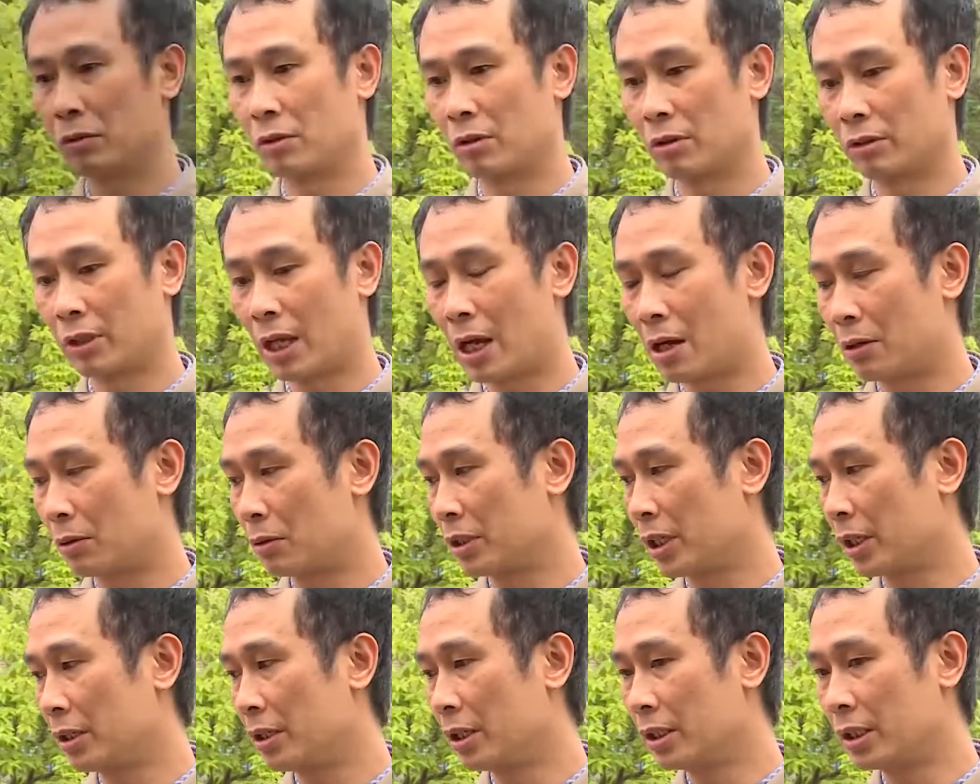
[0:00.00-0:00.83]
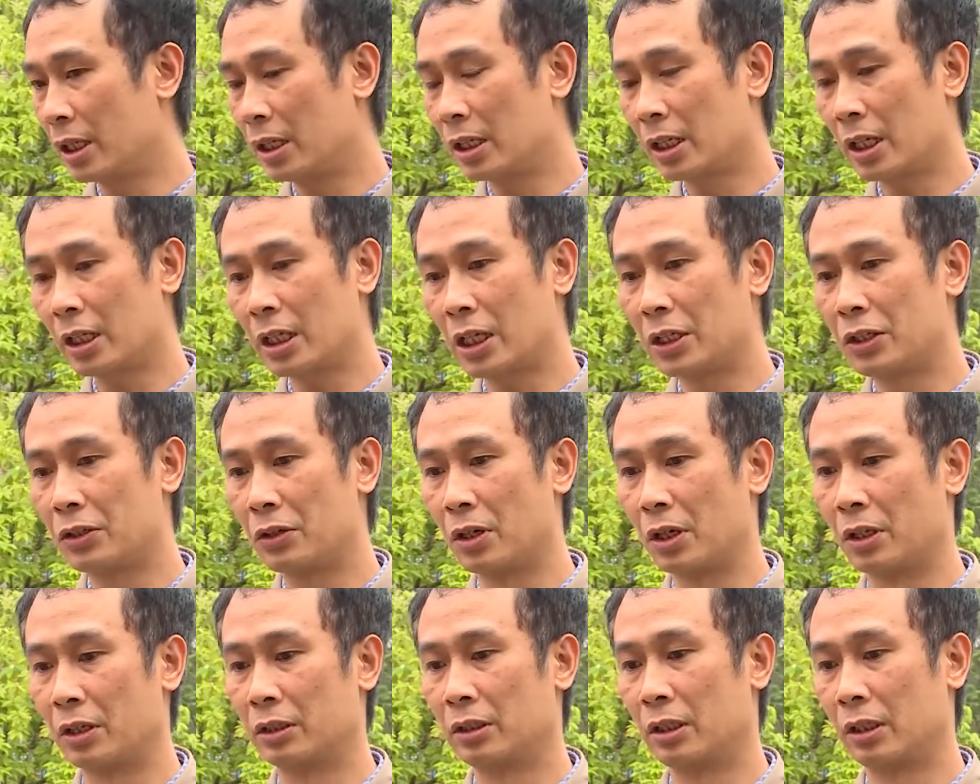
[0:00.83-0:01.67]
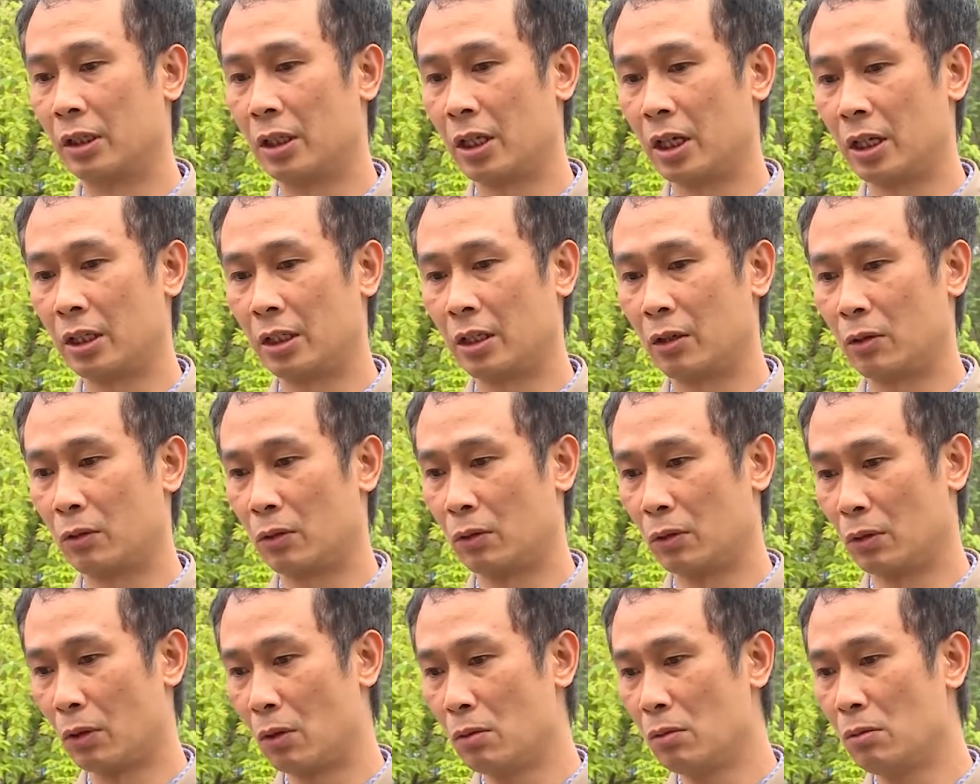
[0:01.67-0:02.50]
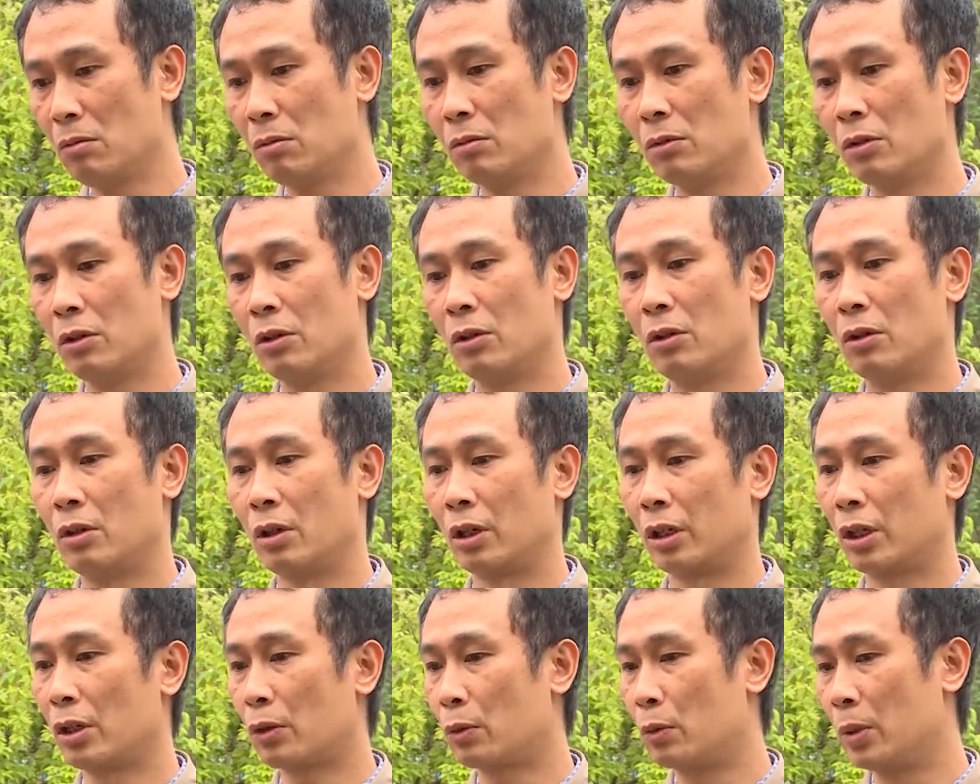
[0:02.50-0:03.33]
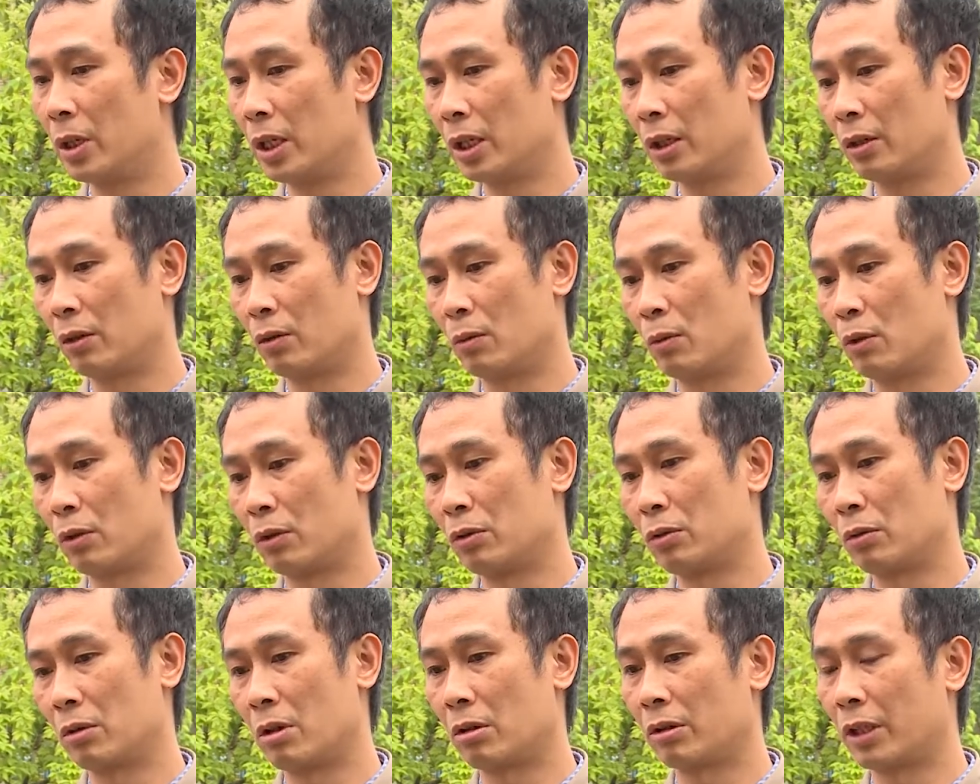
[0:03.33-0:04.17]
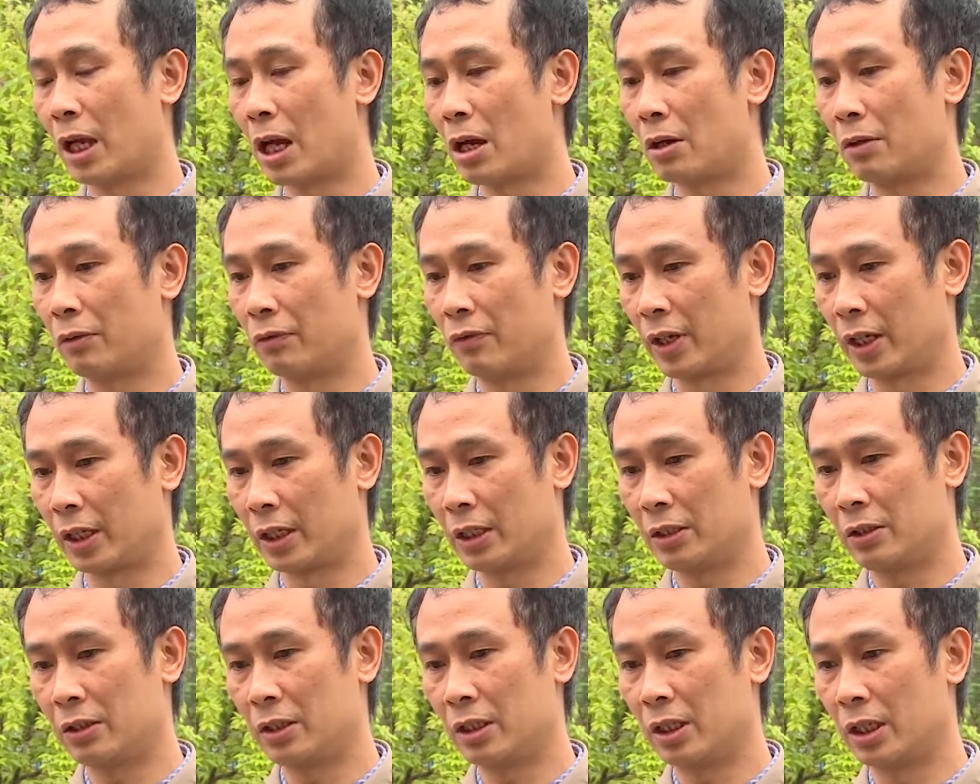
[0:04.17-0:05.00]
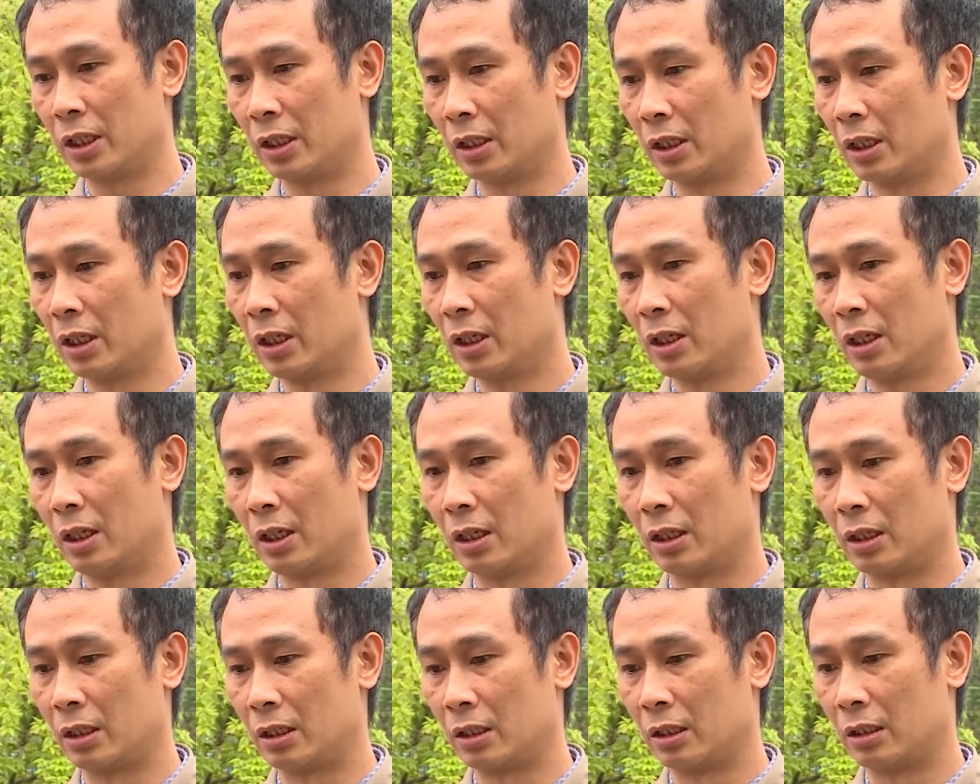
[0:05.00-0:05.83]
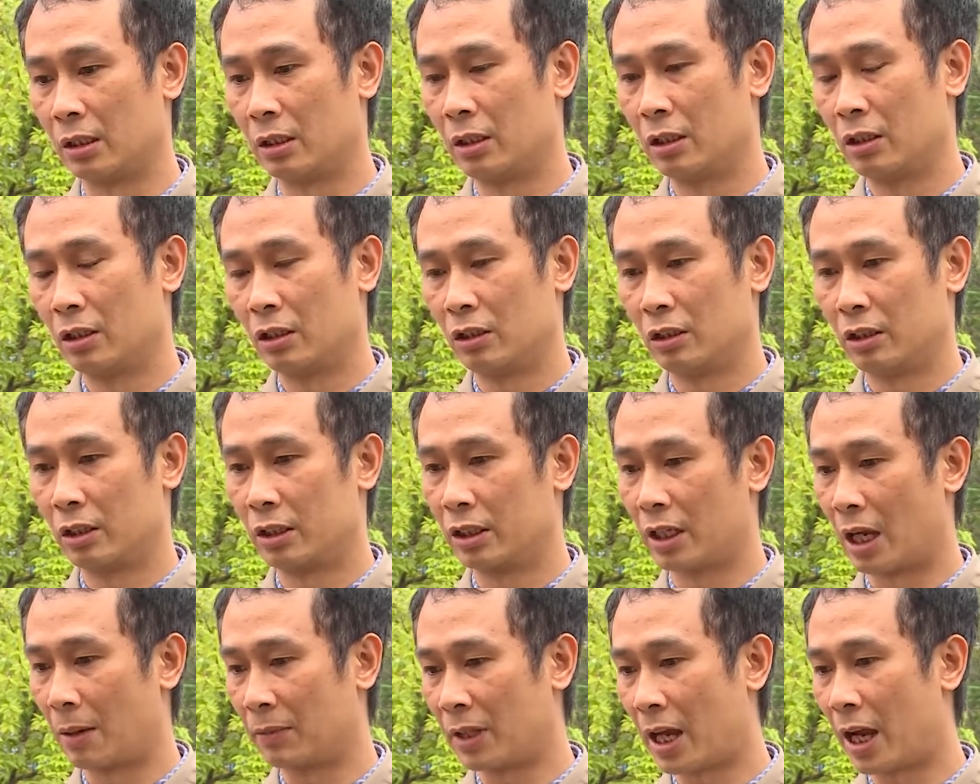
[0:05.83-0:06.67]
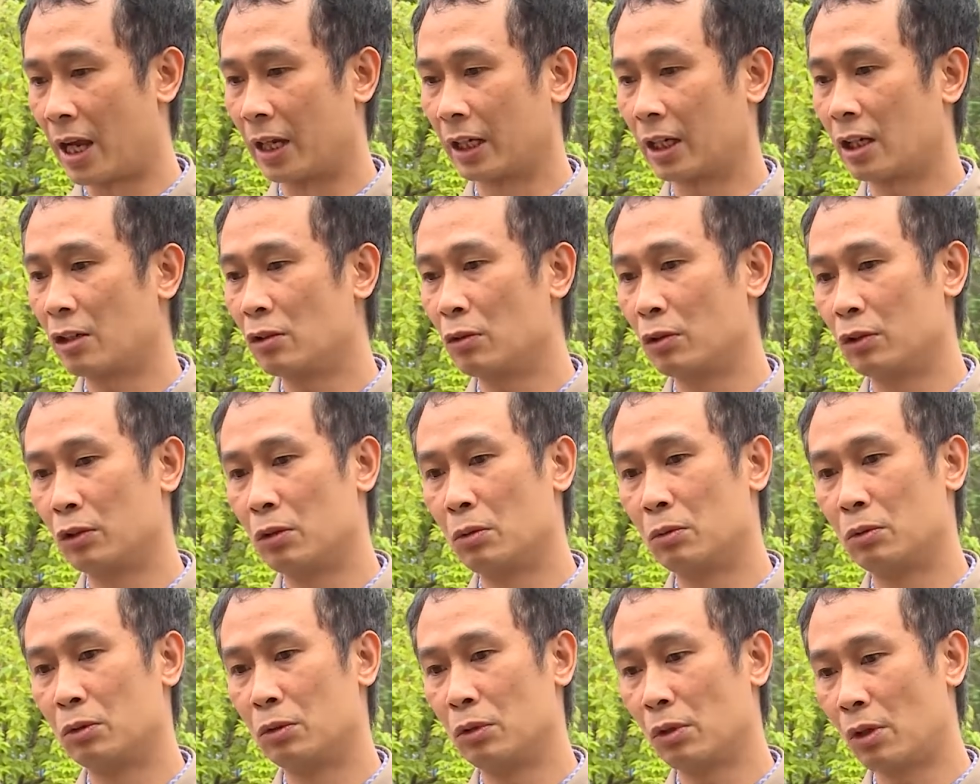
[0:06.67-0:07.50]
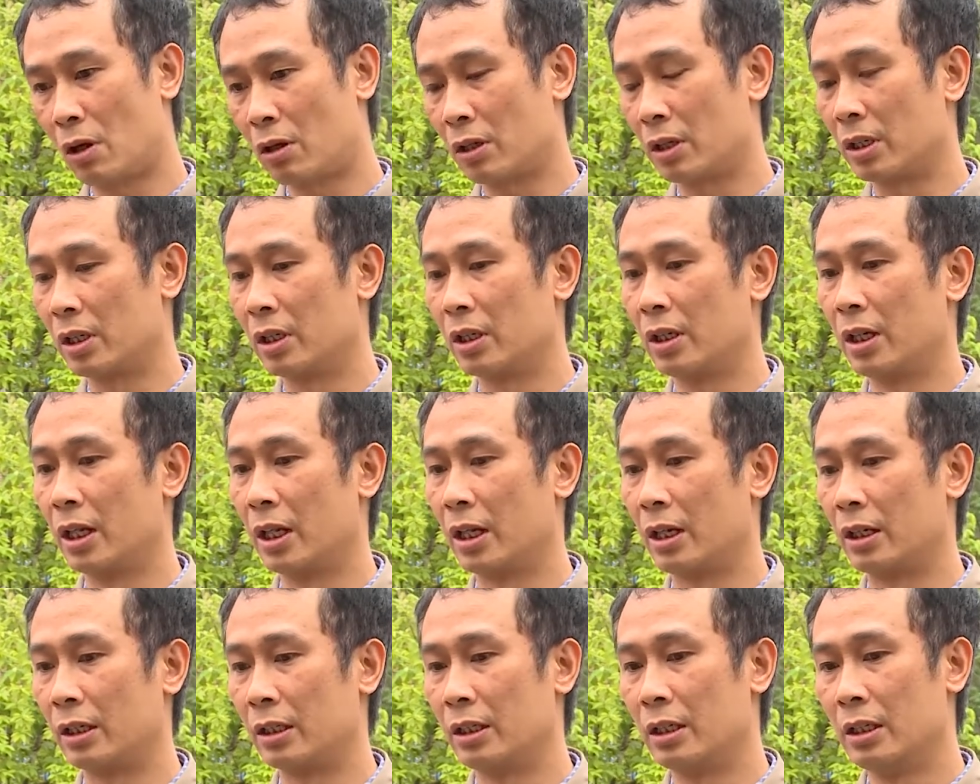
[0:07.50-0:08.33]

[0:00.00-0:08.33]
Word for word: dục đào tạo cũng sẽ hướng dẫn các nhà trường thực hiện cho đúng ờ, các quy định của Bộ Giáo dục Đào tạo về cái chương trình ờ, giảm tải các nội dung rút gọn để